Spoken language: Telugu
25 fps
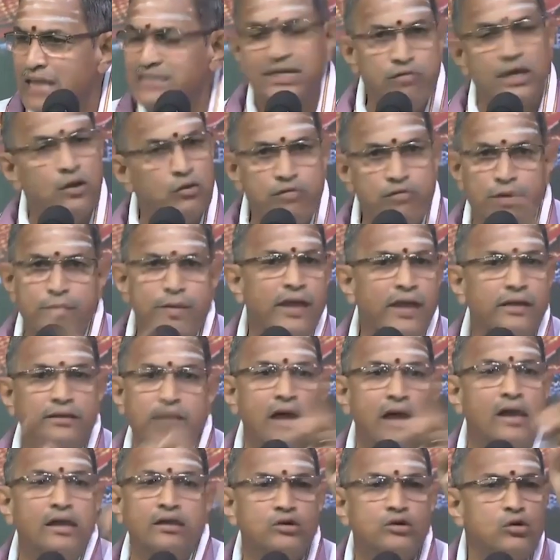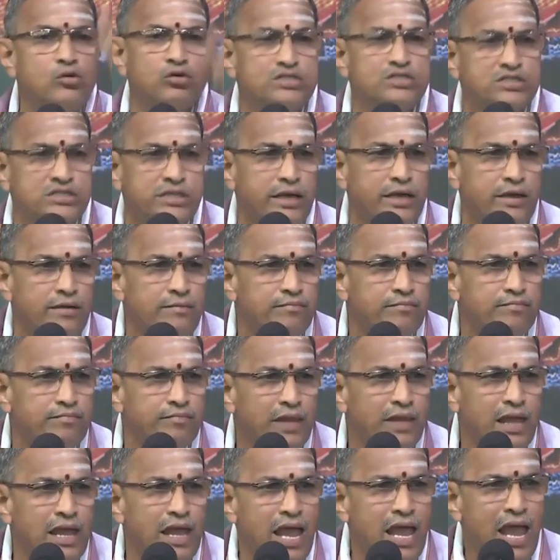అసలు విభేదాలు ఎందుకు వస్తాయి
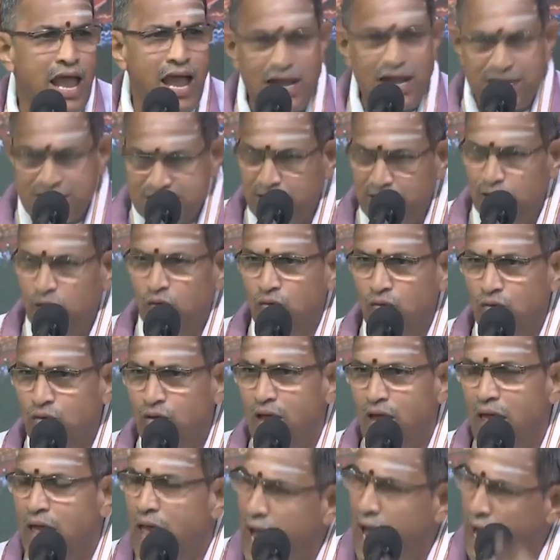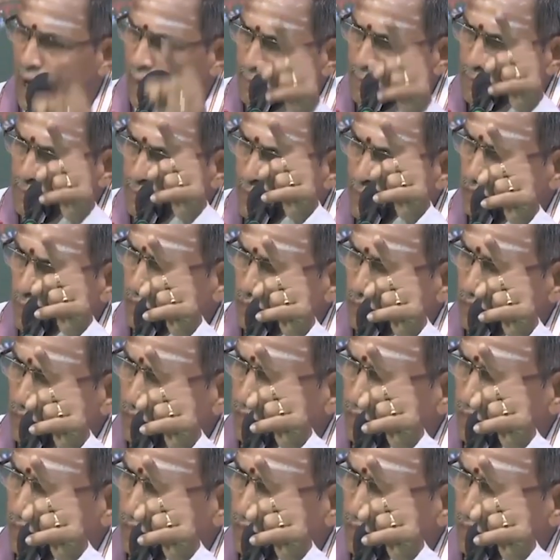అసలు అంత